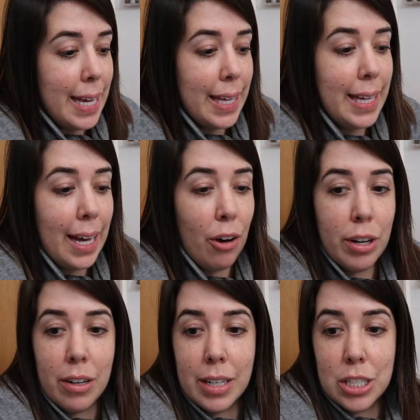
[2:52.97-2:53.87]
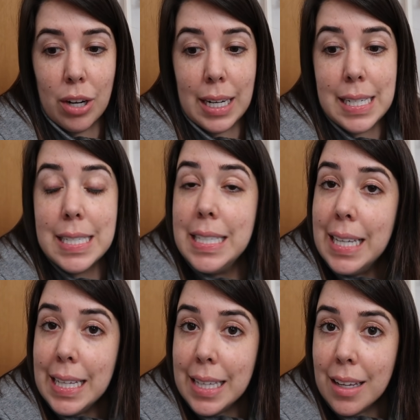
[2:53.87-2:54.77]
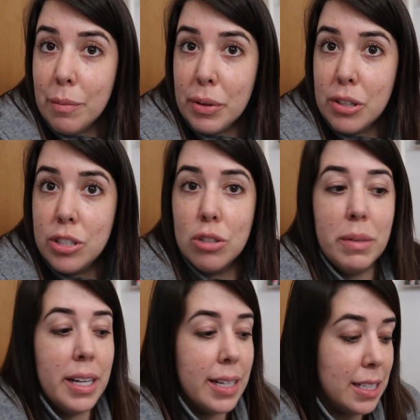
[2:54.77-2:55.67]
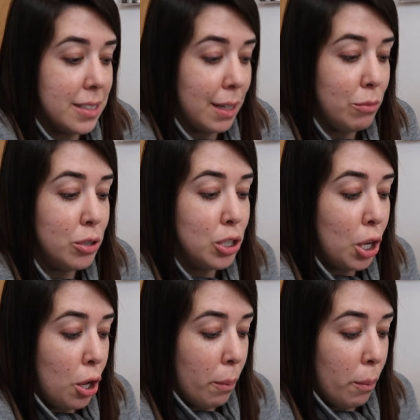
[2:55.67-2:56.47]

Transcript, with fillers: Y ahora, aunque son las 6 de la tarde, pero he dicho, mira, ya que estamos,